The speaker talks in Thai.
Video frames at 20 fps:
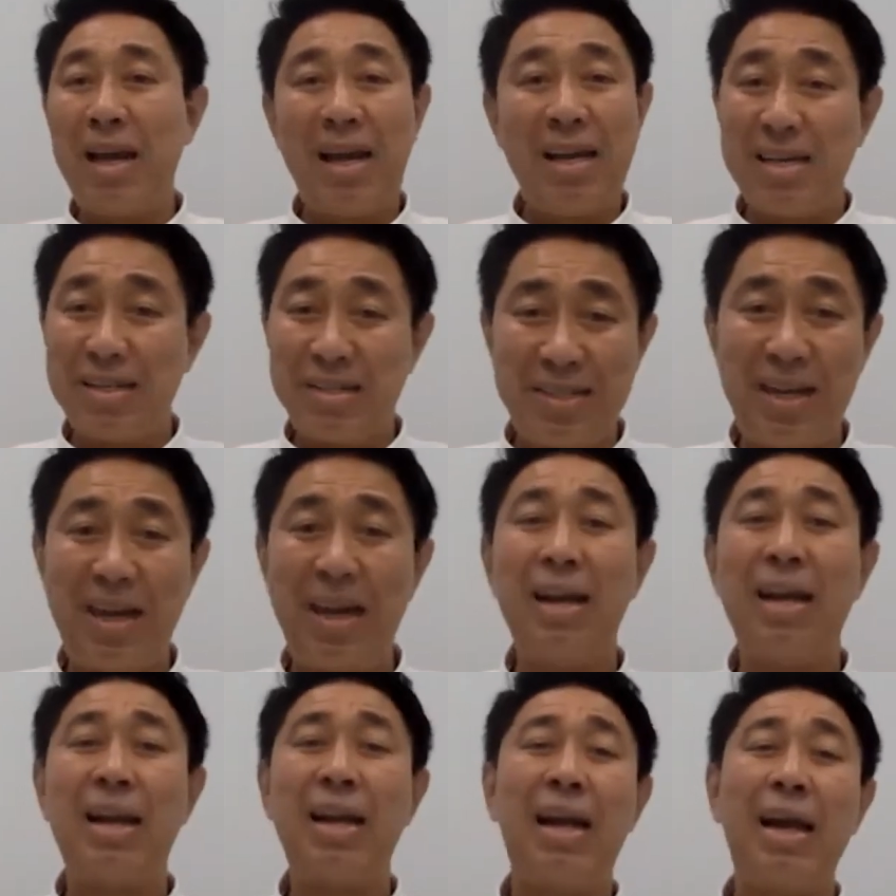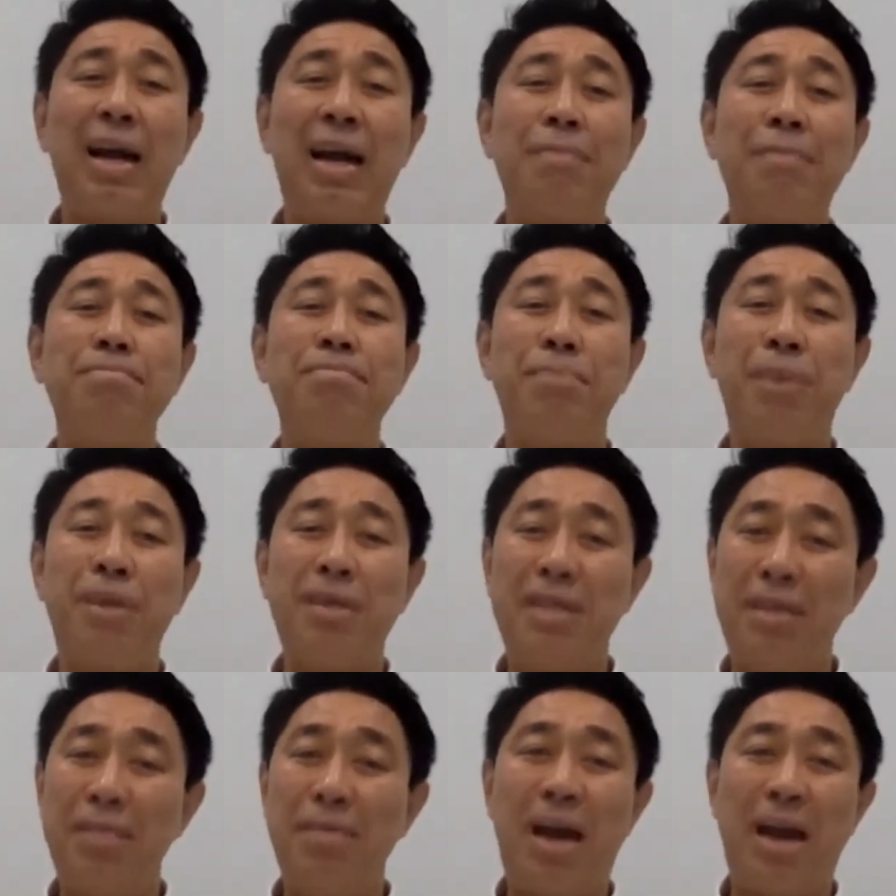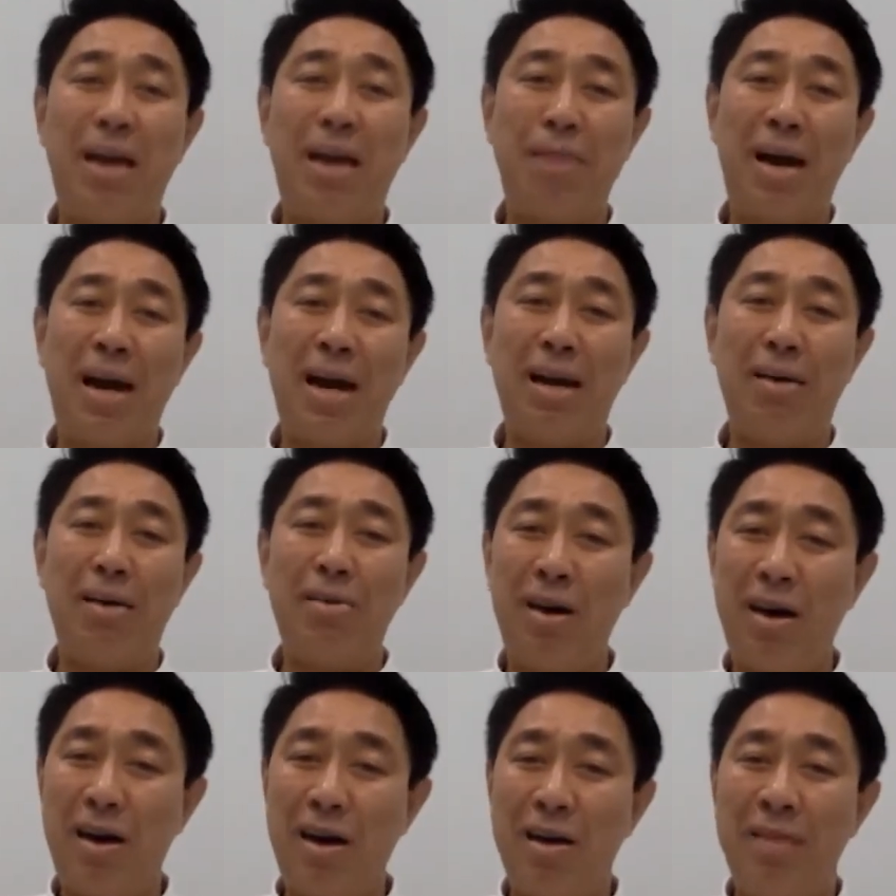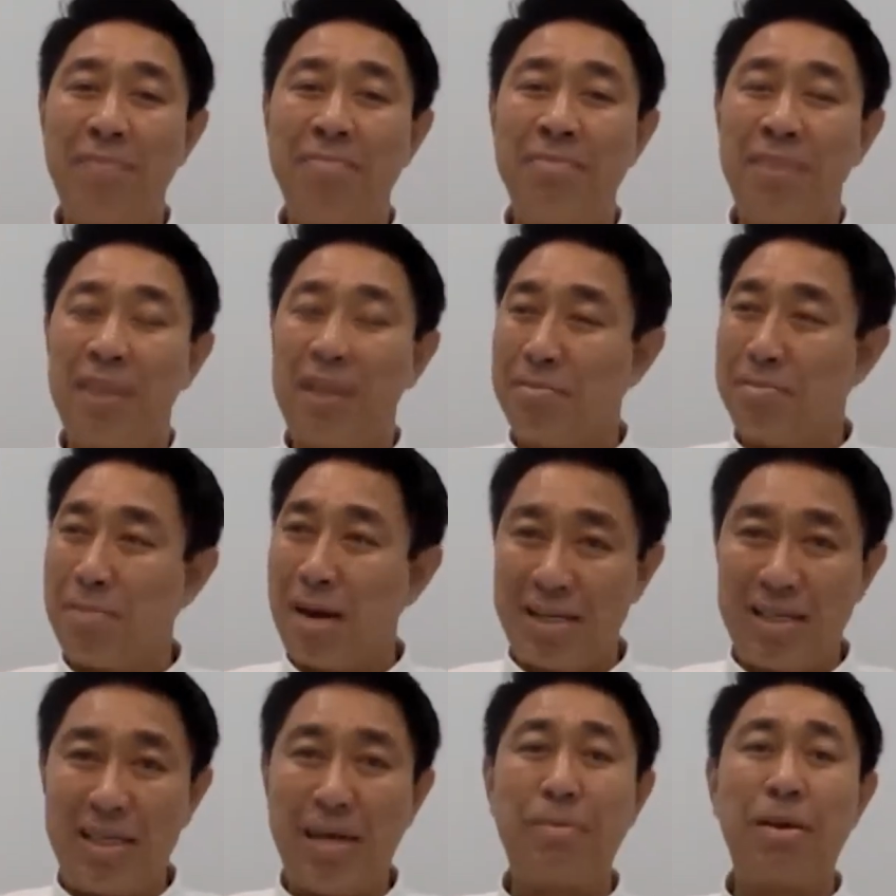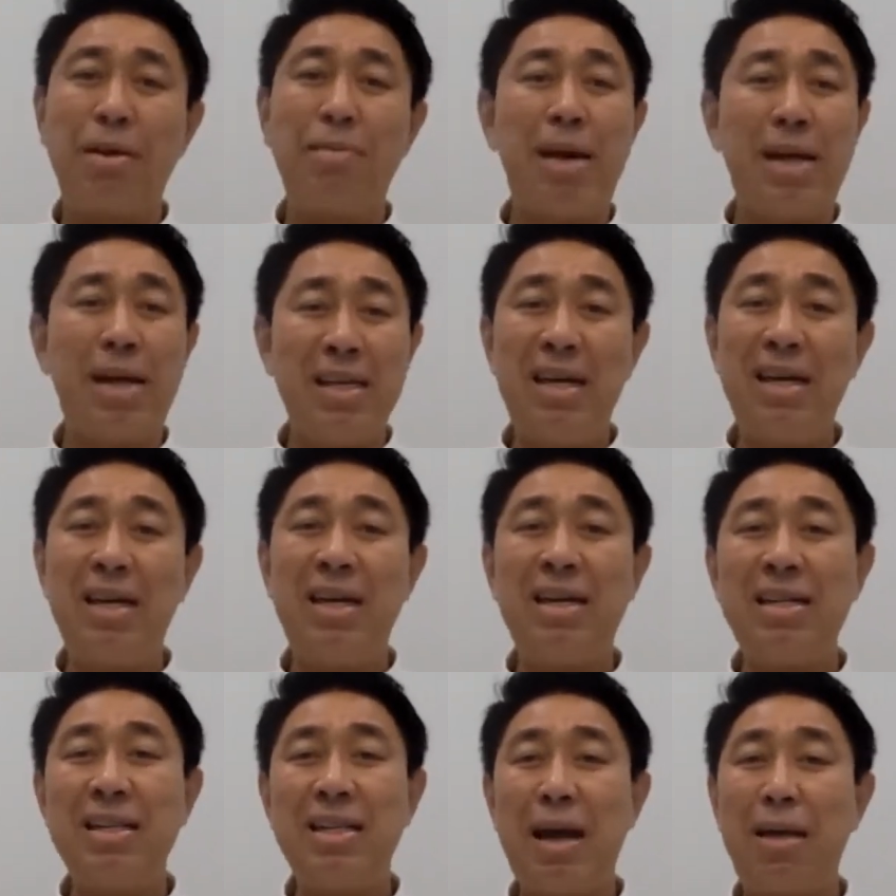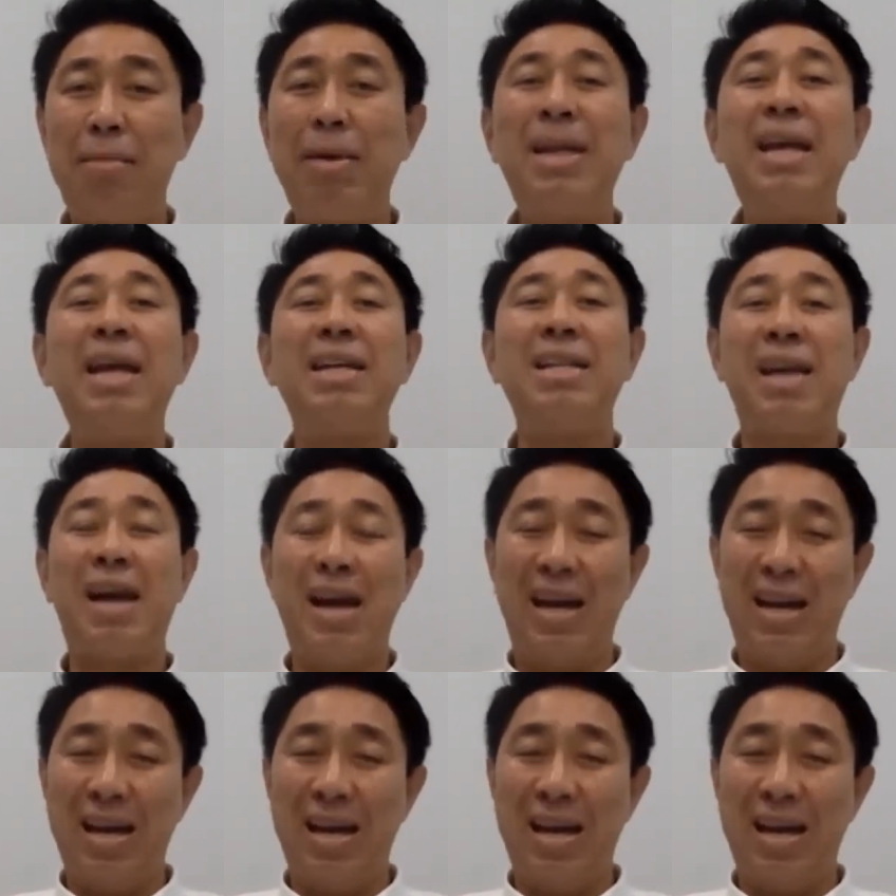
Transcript: อะไรจะเสียแล้วนะครับ เพราะที่ผ่านมาเราก็บาดเจ็บกันมาเยอะทั้งประเทศไทย